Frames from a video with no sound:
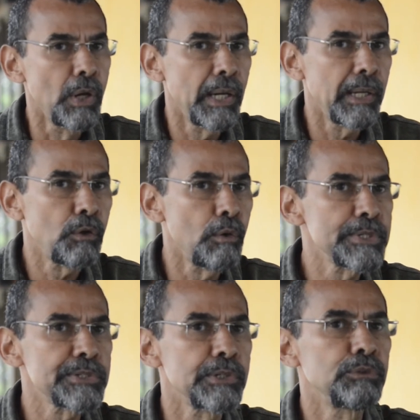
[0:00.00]
é, como
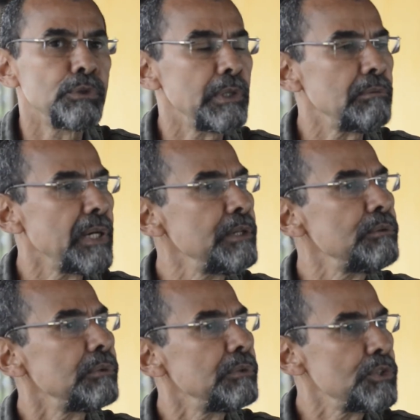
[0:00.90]
escritor é um
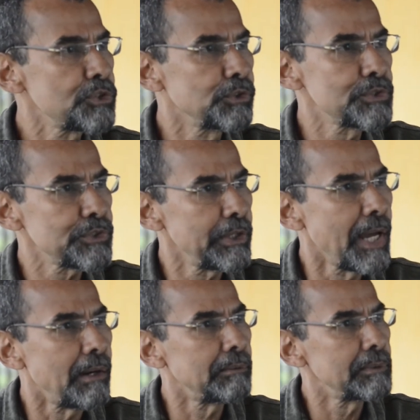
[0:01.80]
ganho
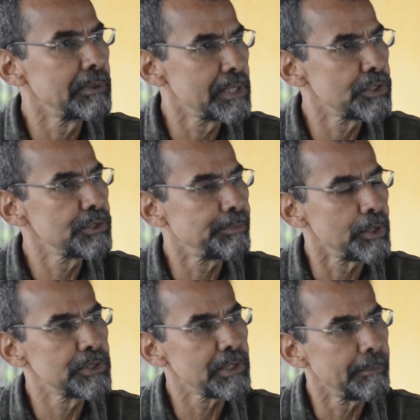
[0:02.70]
institucional, que a gente
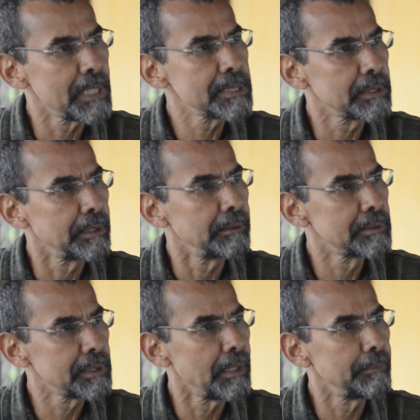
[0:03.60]
pode chamar assim,
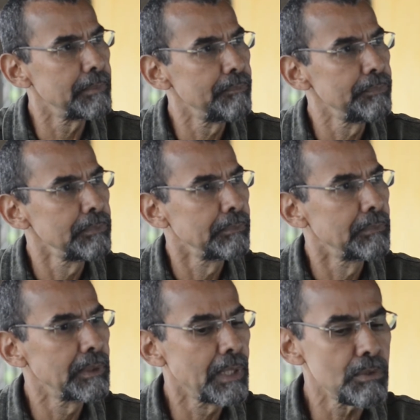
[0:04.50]
sabe?
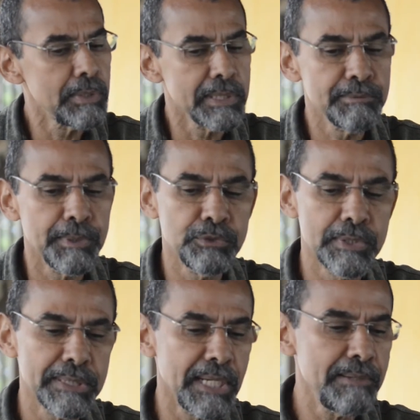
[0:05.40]
Então as
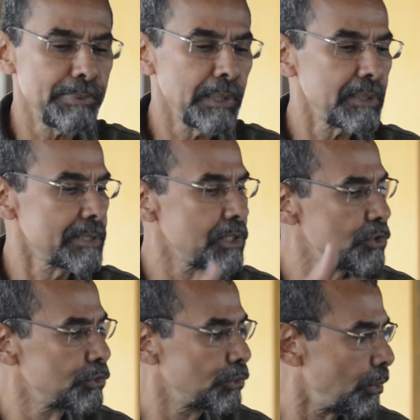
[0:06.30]
pessoas sempre, as
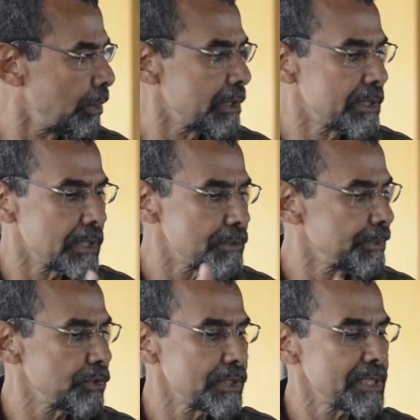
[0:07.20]
editoras, as
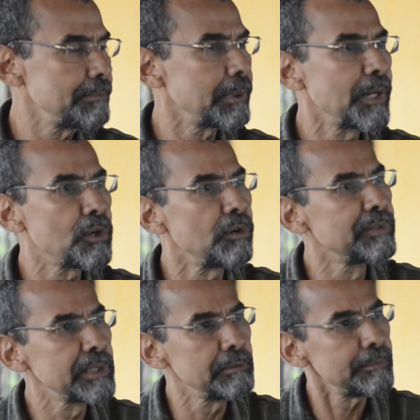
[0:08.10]
pessoas sempre me
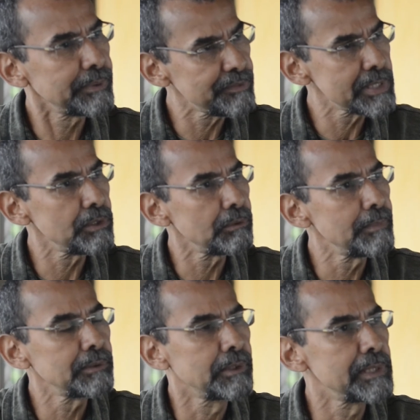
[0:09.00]
convidam para fazer
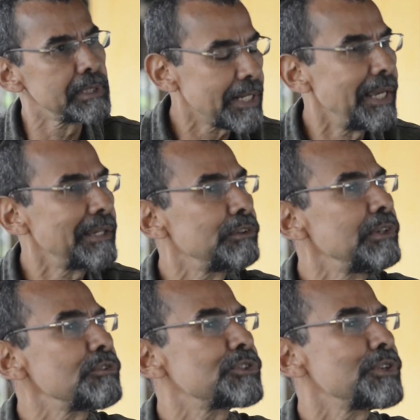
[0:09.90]
alguma coisa. É que eu
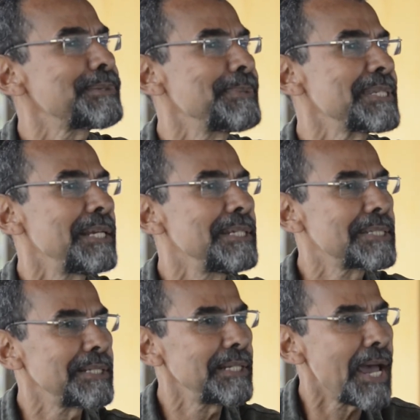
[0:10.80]
não sou
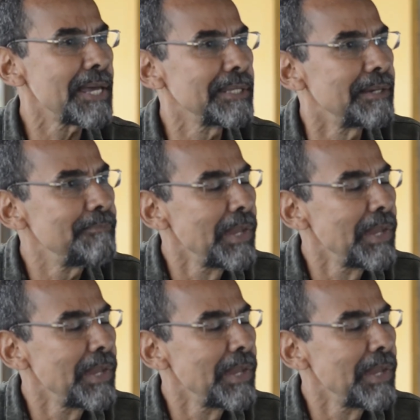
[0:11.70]
especialista em nada.